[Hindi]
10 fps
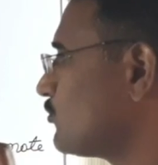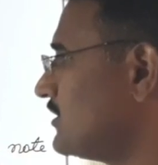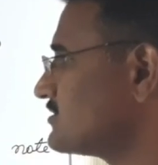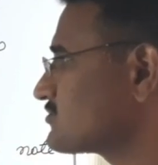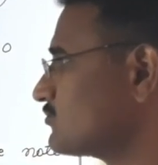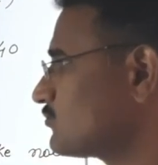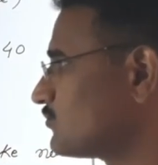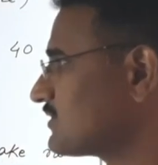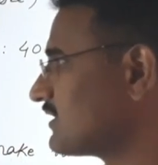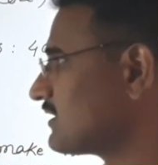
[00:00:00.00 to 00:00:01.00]
पॉइंट्स को
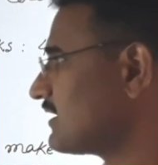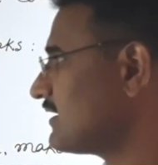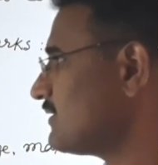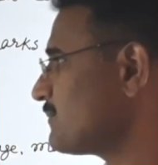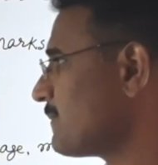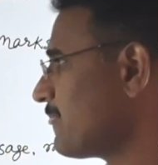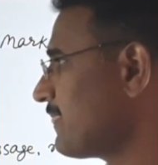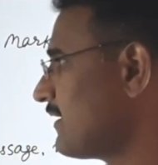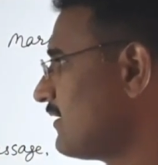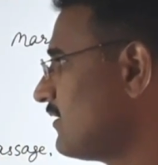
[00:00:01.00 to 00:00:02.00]
नोट करना है
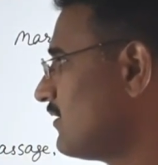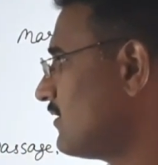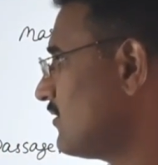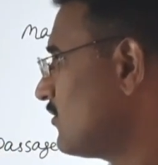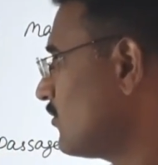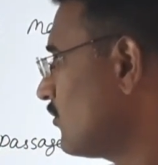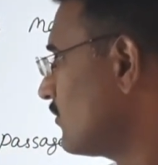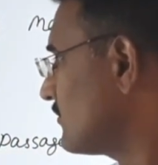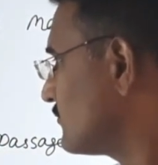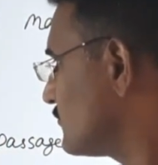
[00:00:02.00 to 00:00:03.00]

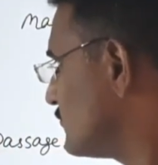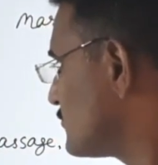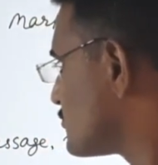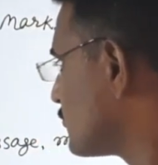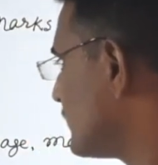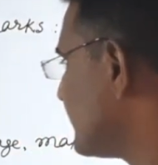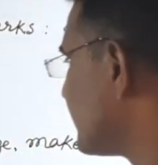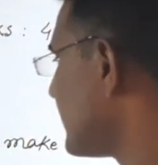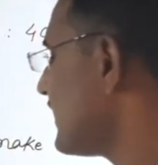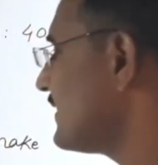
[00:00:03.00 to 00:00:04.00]
और उसको
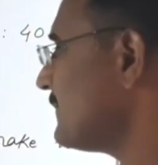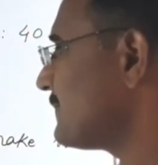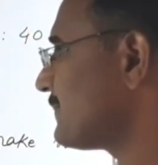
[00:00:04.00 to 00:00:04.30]
लिखना है